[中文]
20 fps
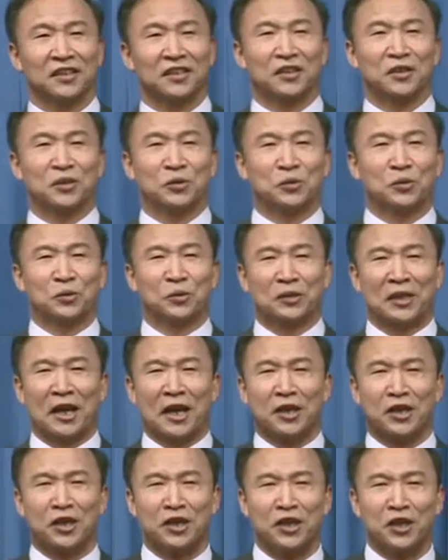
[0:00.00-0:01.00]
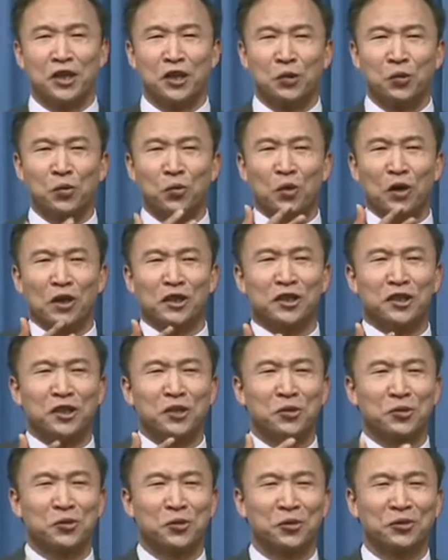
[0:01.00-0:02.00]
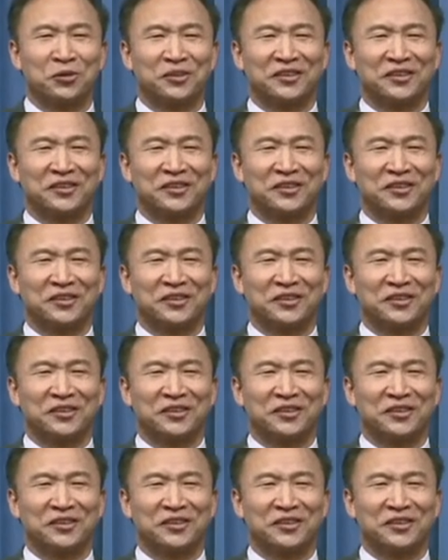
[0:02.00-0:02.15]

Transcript: 住在你我心中。